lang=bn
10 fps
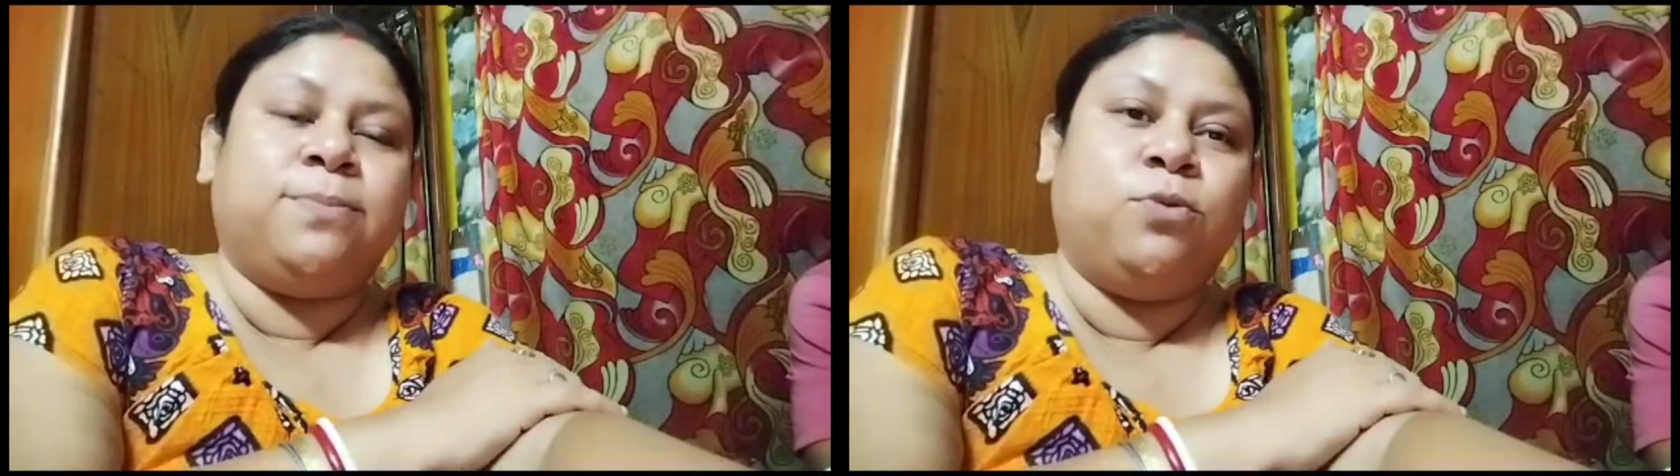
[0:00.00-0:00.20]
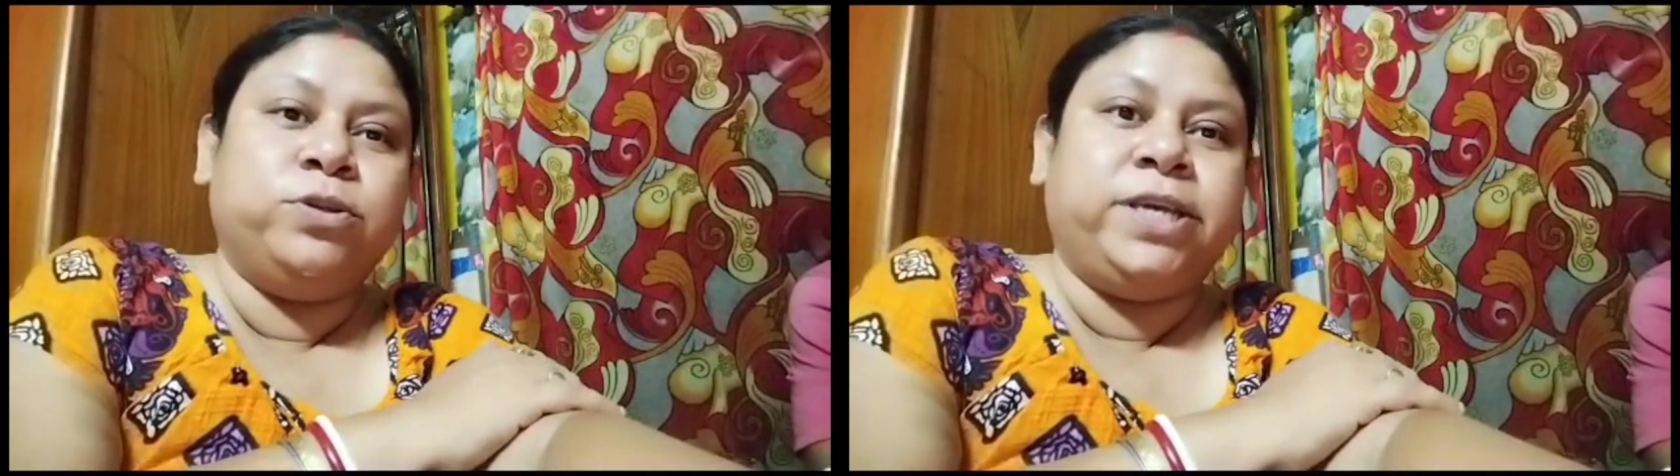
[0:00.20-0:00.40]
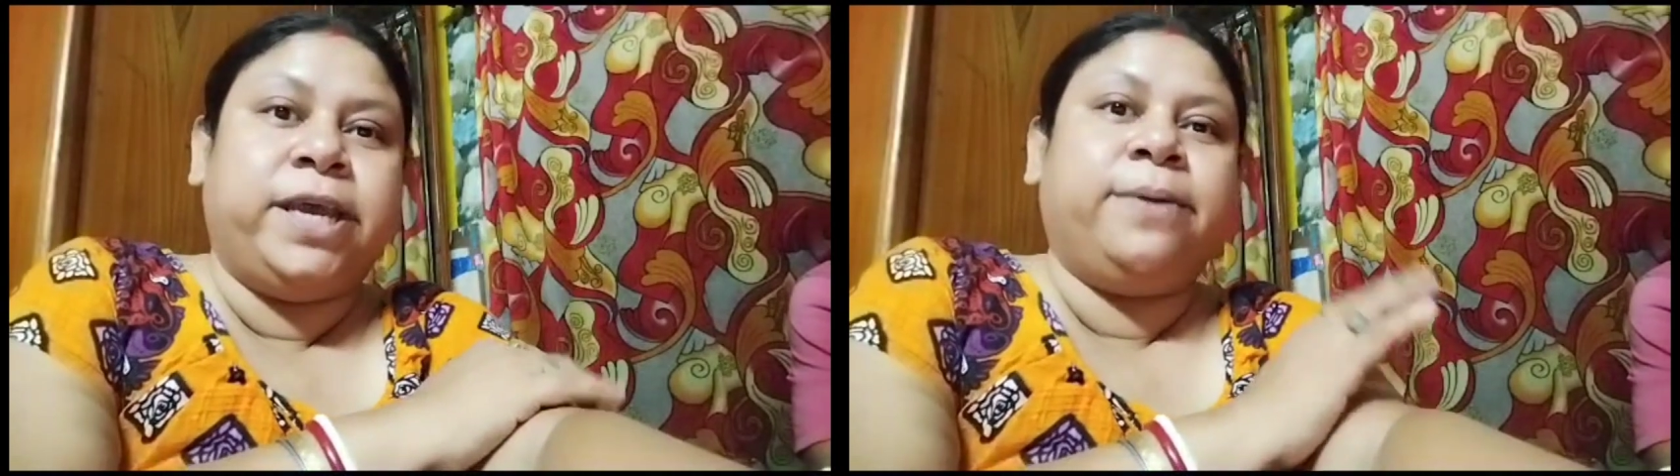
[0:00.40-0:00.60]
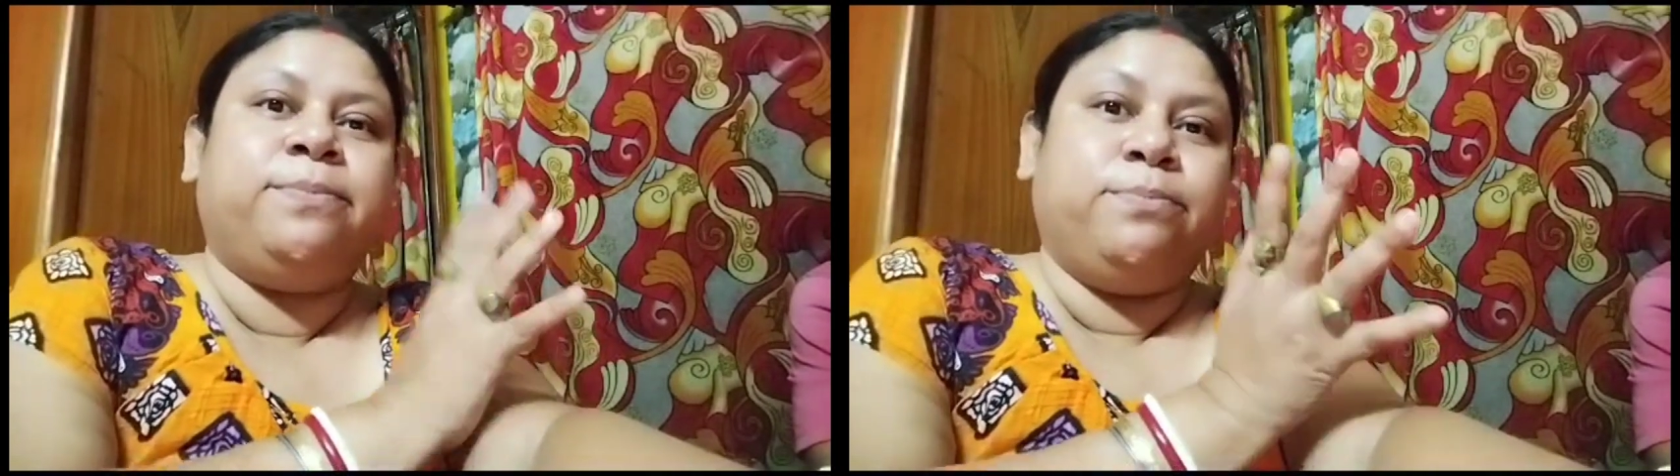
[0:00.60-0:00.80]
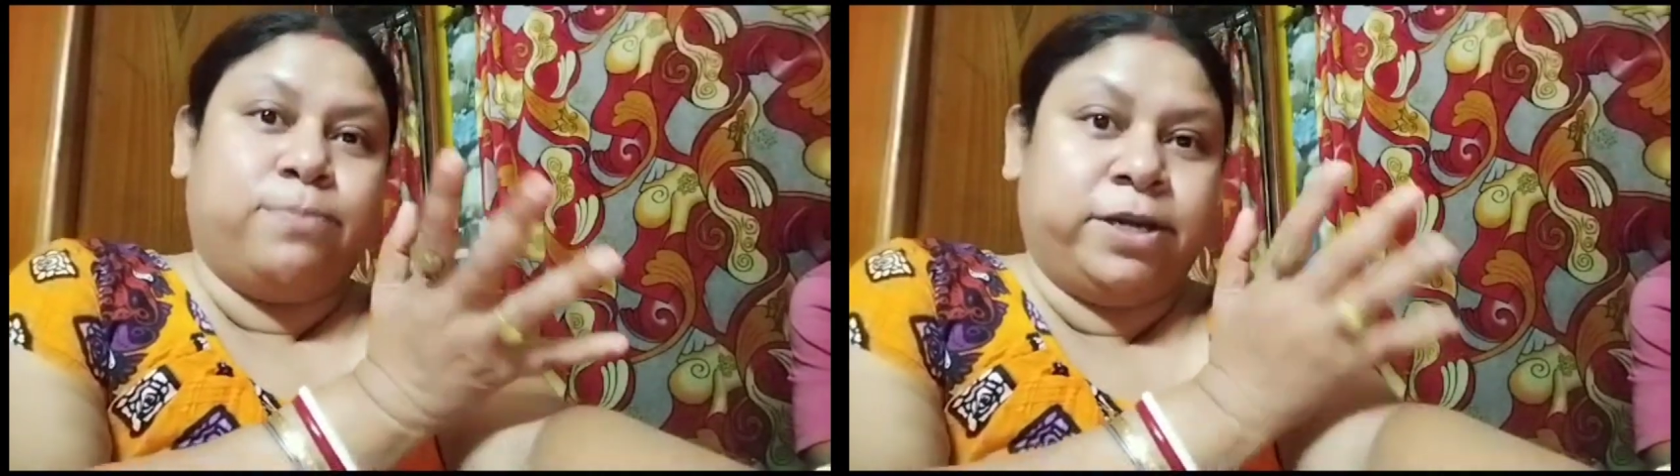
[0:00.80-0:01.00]
বোঝে
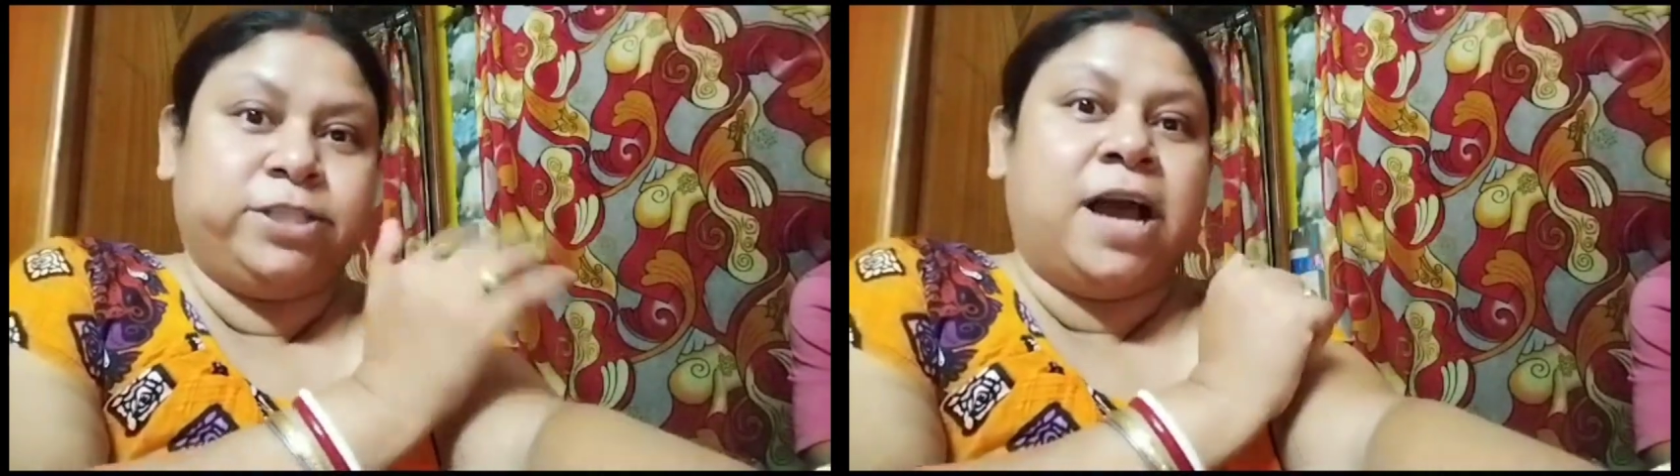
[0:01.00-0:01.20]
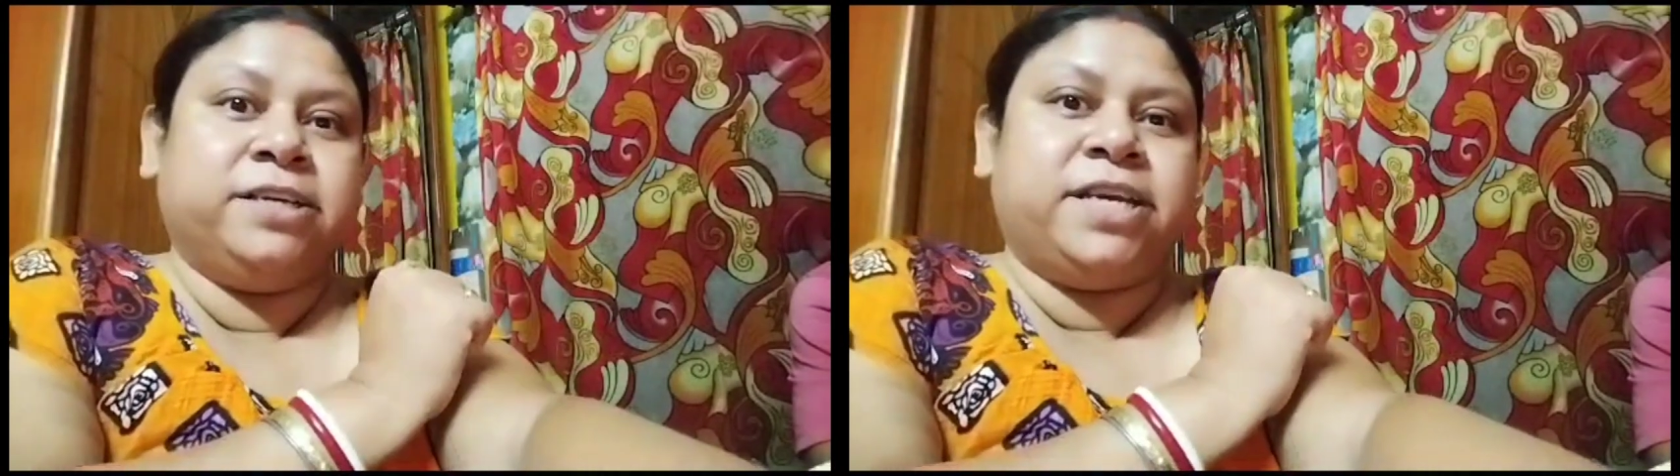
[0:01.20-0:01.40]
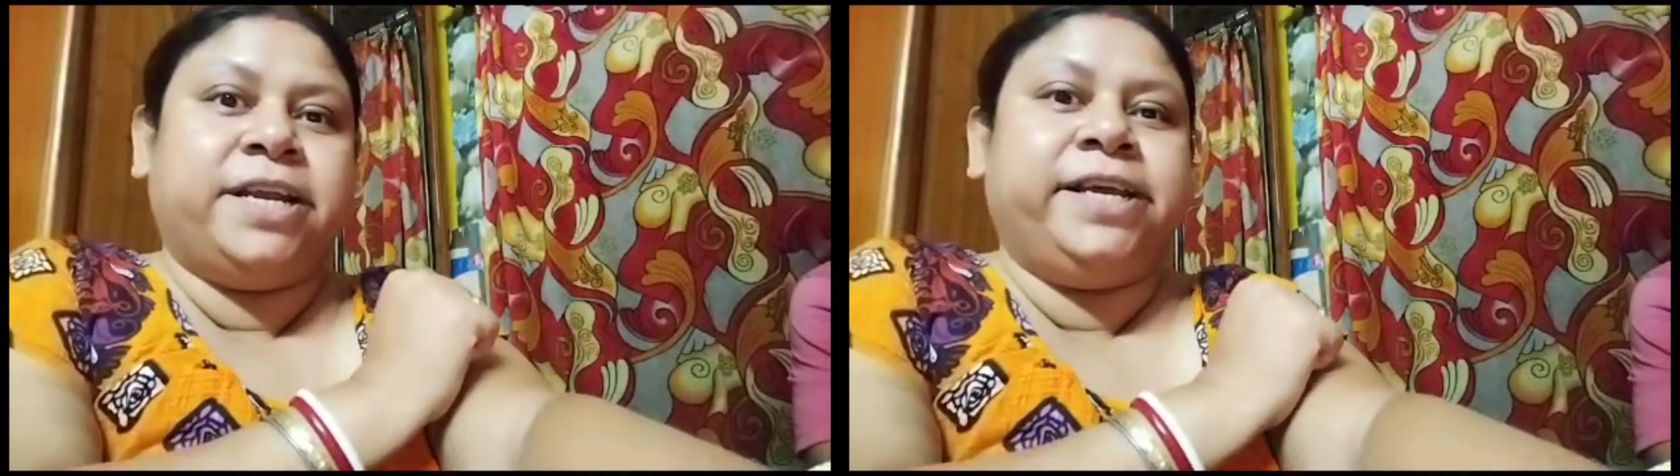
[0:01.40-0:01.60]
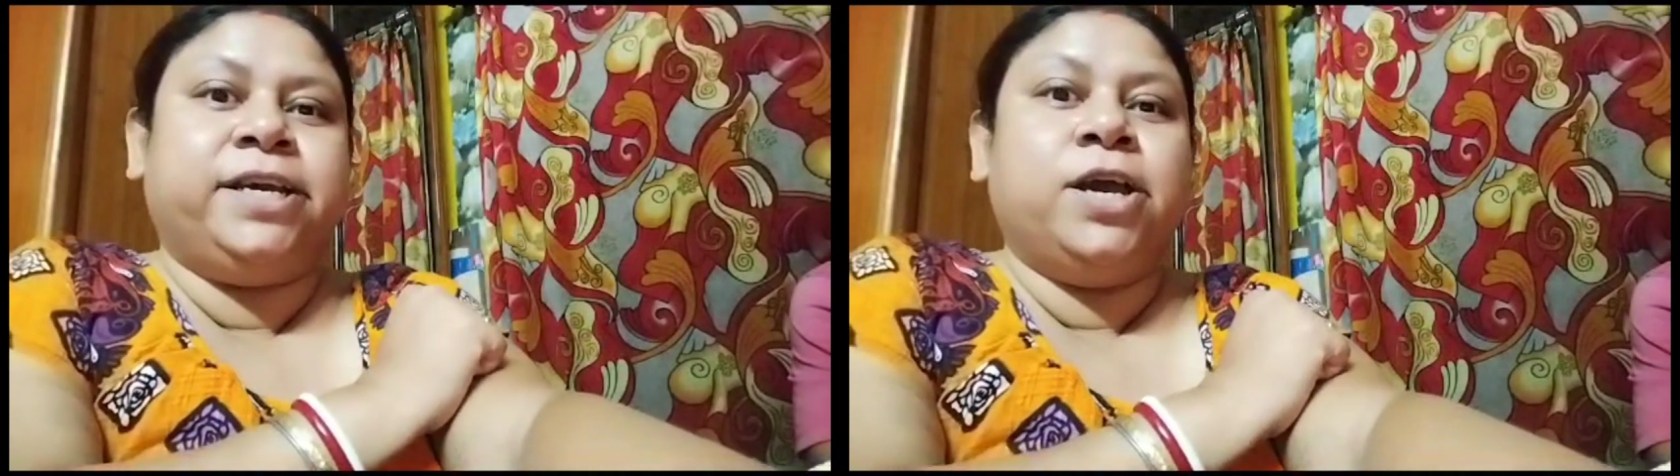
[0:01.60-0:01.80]
মানে সাংসারিক